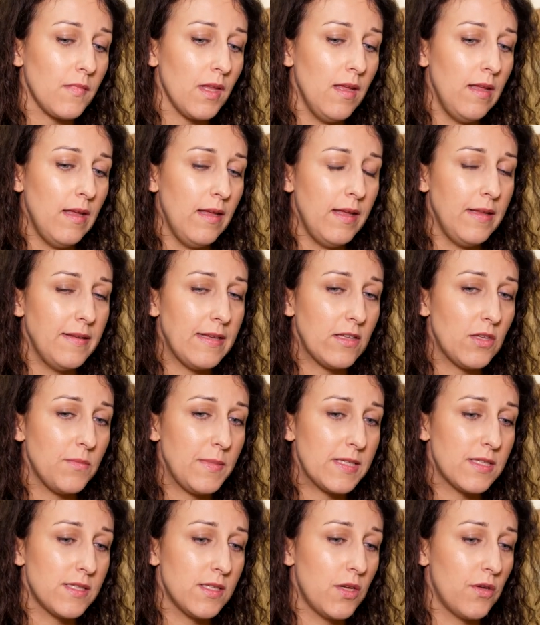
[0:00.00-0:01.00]
E,
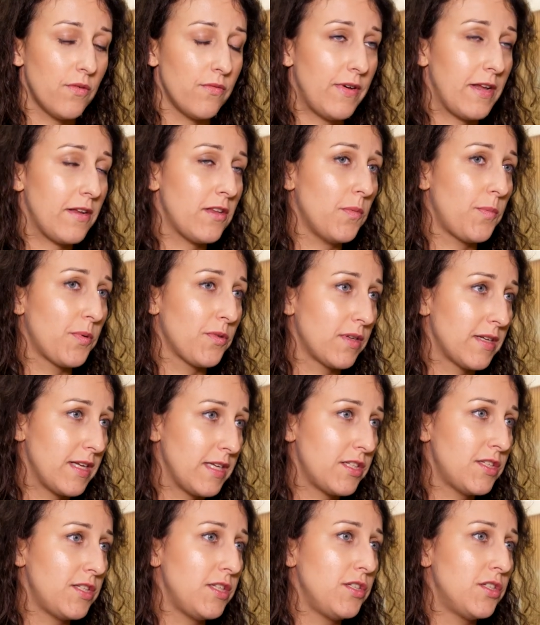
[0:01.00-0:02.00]
natomiast no, warto
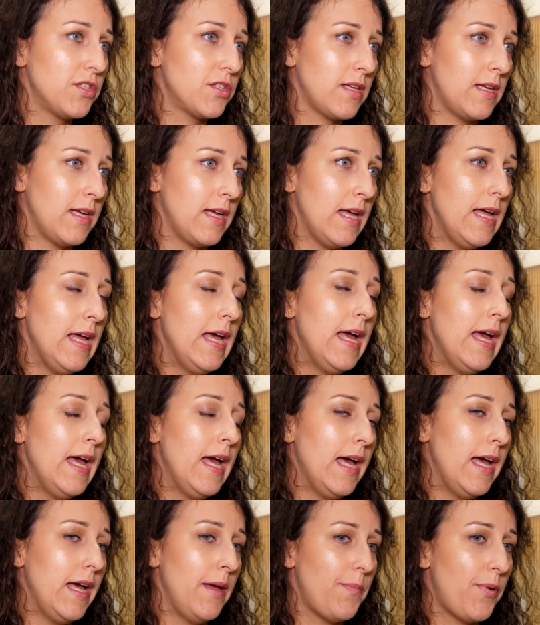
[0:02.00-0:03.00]
podkreślić, że
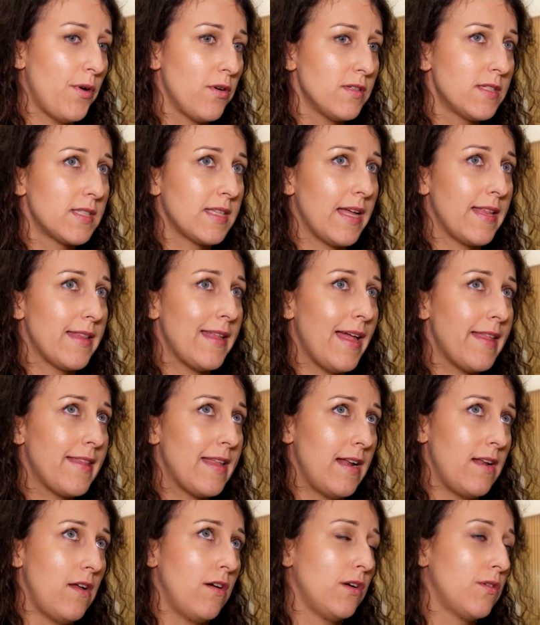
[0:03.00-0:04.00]
e, Polska
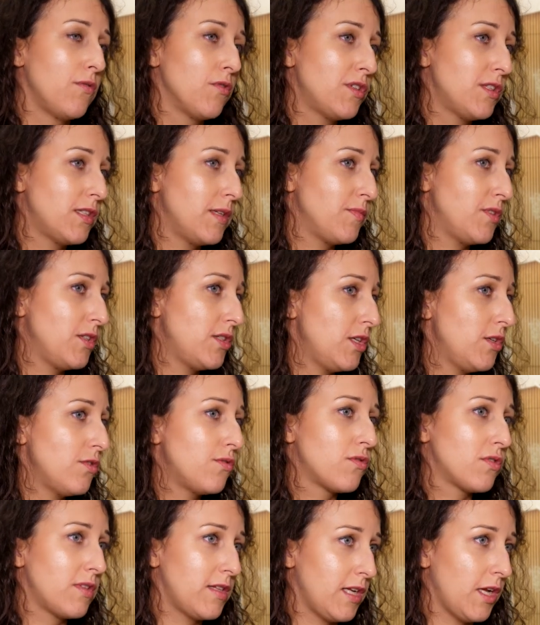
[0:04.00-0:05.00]
nadal około
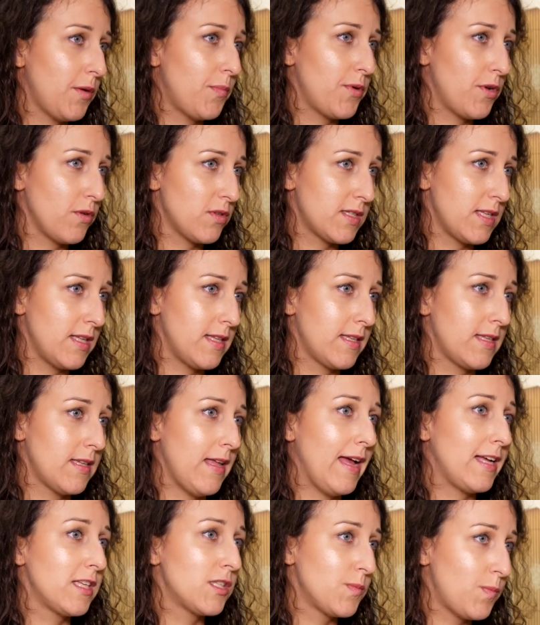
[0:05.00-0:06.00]
74%
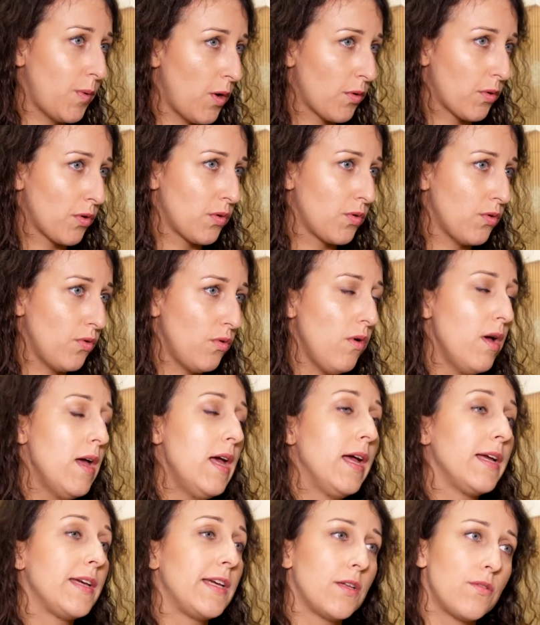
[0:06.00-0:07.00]
eksportu
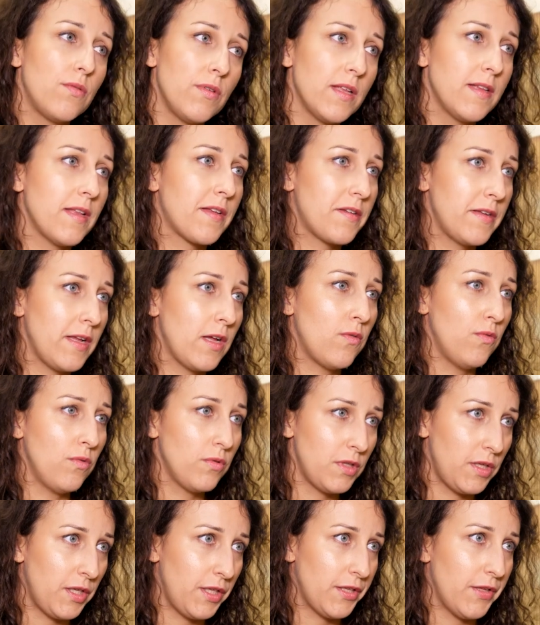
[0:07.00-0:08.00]
kieruje na rynek
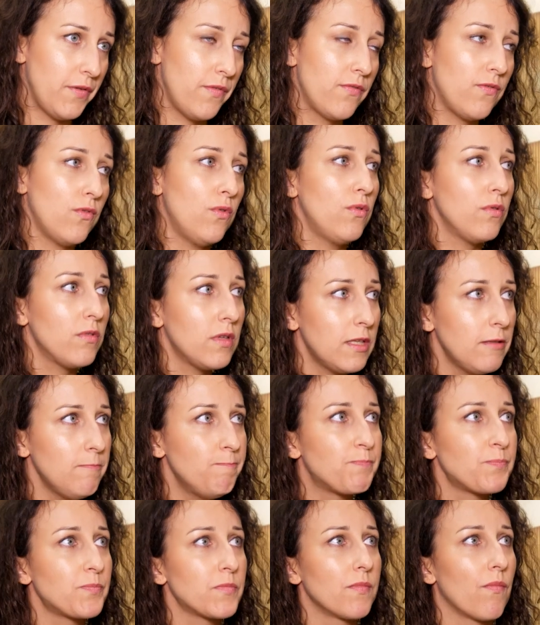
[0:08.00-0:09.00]
unijny. W Unii
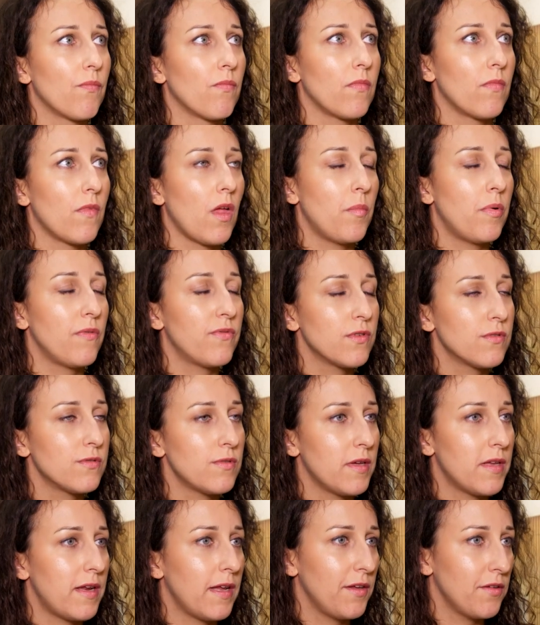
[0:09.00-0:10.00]
mm,
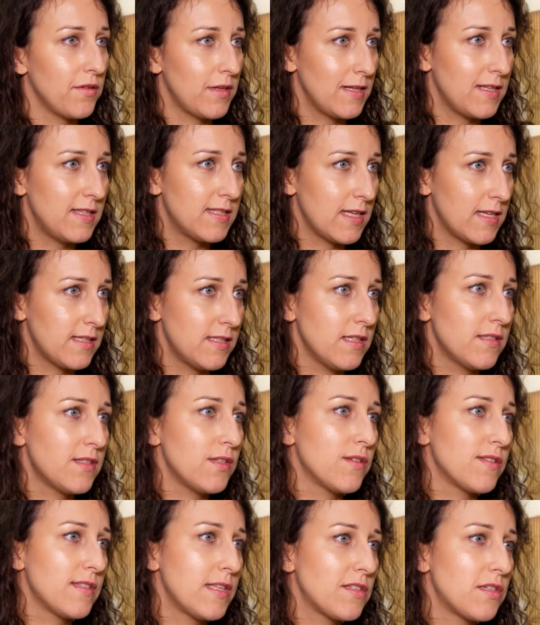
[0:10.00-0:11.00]
obowiązuje regionalizacja,
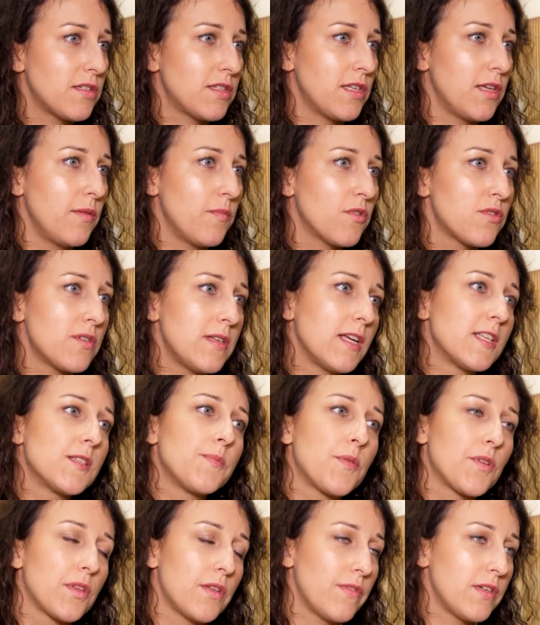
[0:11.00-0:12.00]
co oznacza, że nie można
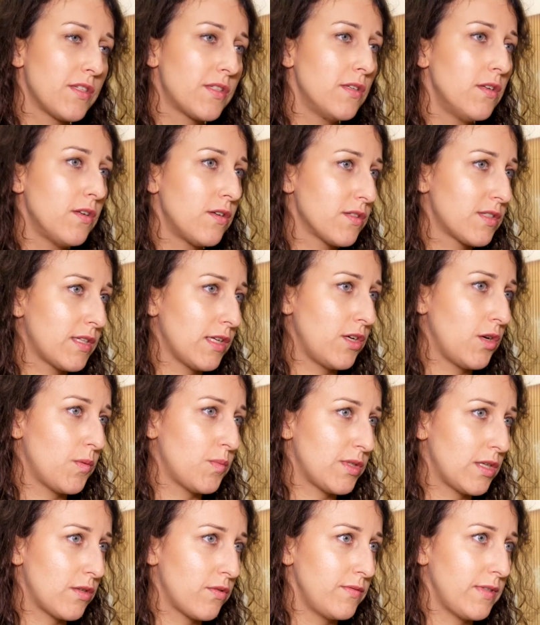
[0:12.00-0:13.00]
eksportować tylko z tego
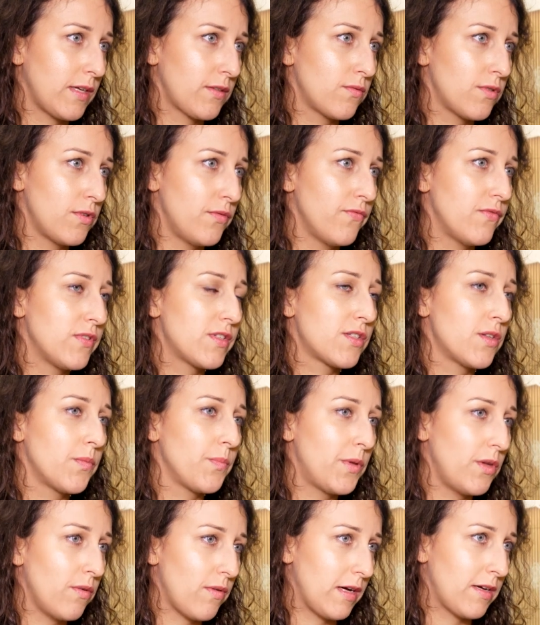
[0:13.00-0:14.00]
obszaru, na którym
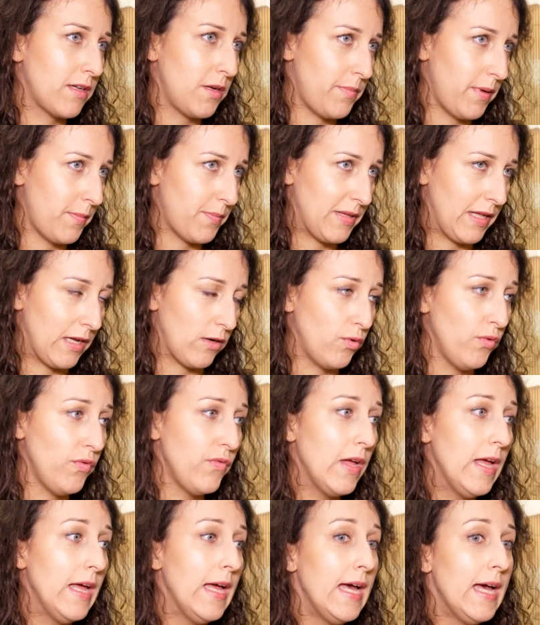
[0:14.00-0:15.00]
wystąpiła grypa
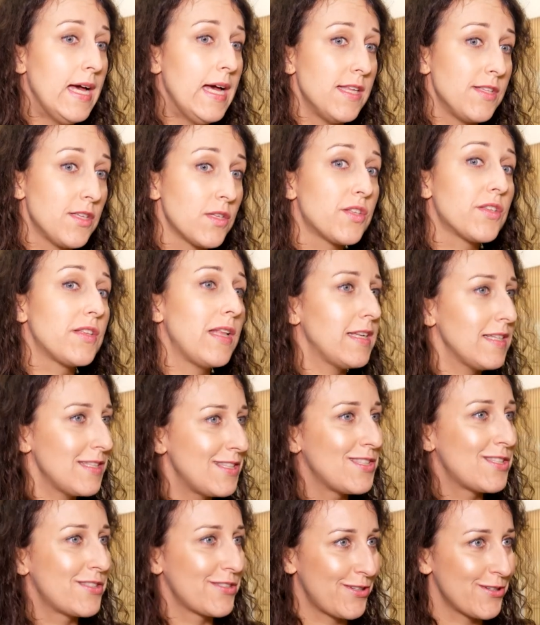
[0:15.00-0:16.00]
ptaków, no, co dla
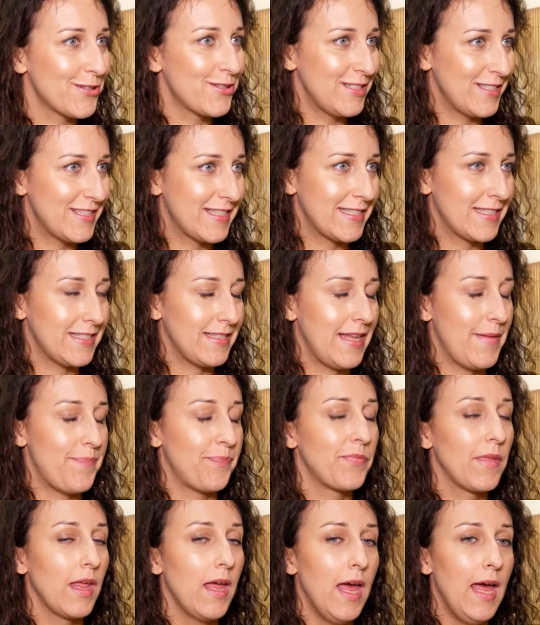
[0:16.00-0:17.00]
nas jest korzystne.
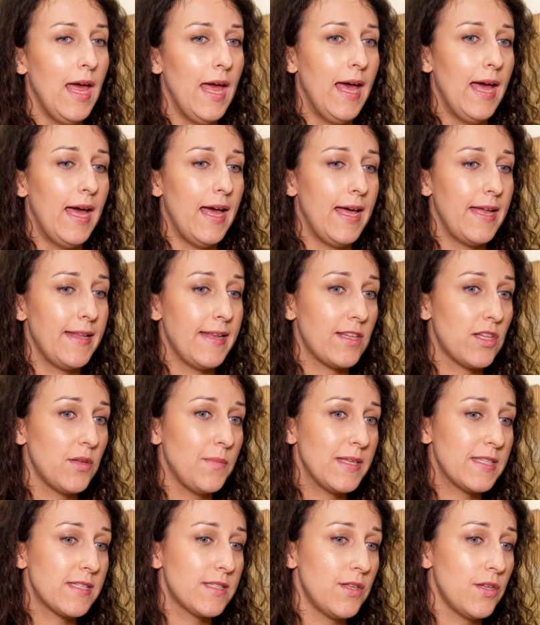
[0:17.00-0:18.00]
E,
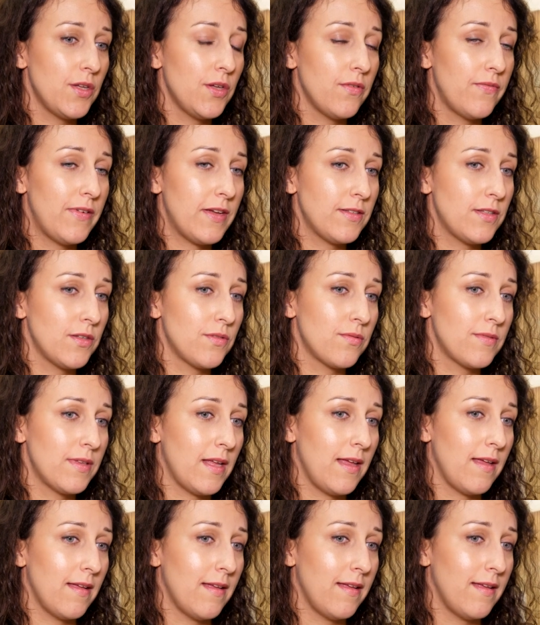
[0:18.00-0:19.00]
natomiast no, warto
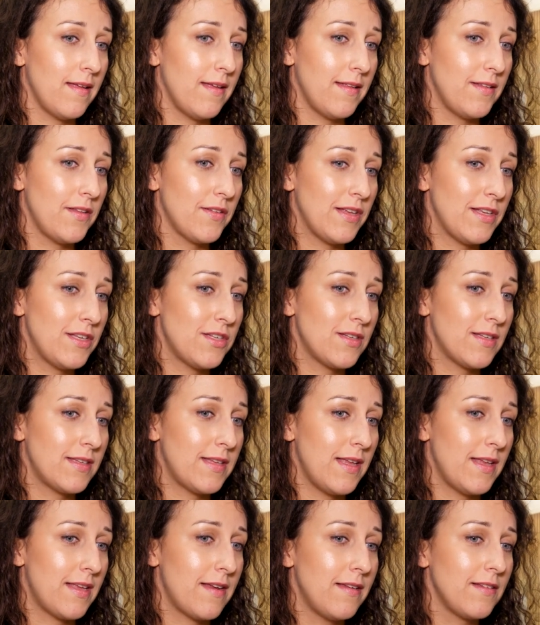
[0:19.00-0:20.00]
tutaj dodać, że
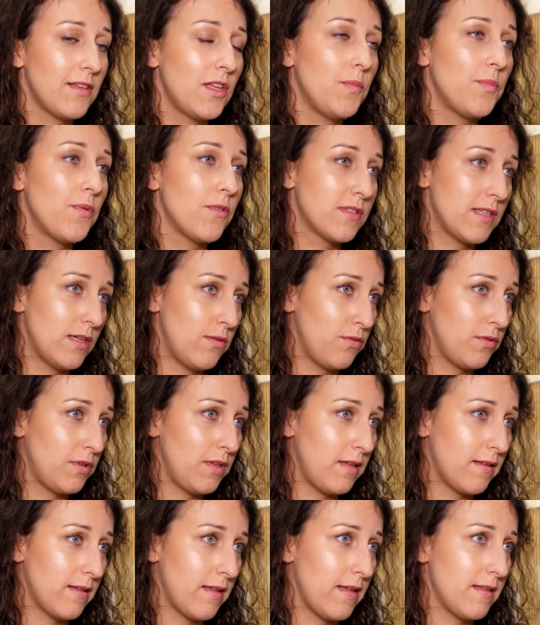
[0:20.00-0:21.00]
te rynki
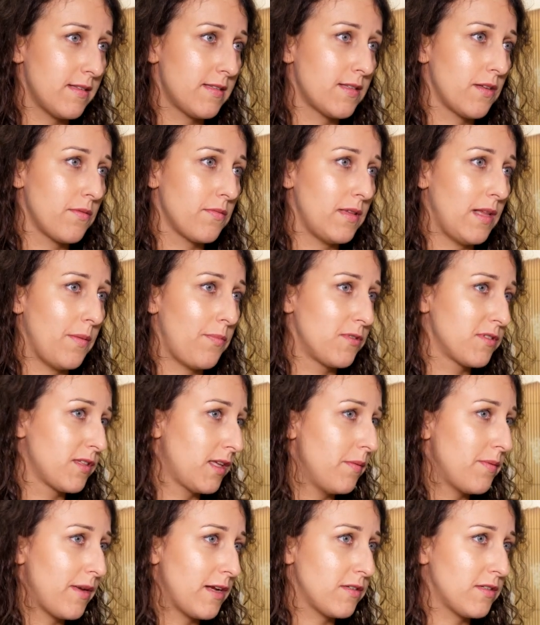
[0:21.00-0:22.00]
pozaunijne są dla
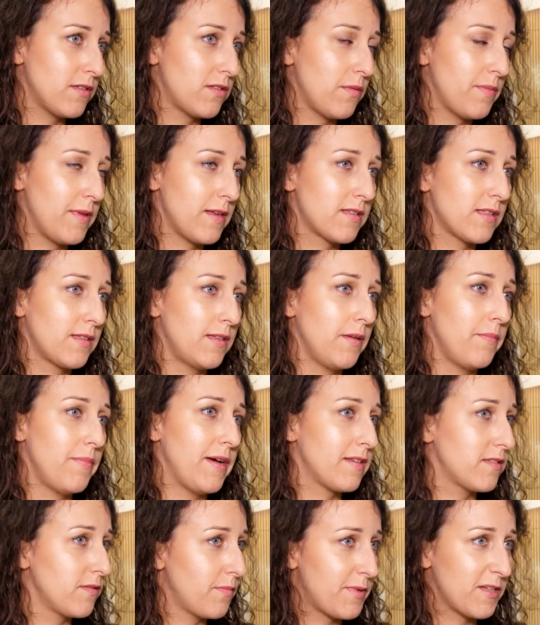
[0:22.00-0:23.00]
polskiej branży drobiarskiej bardzo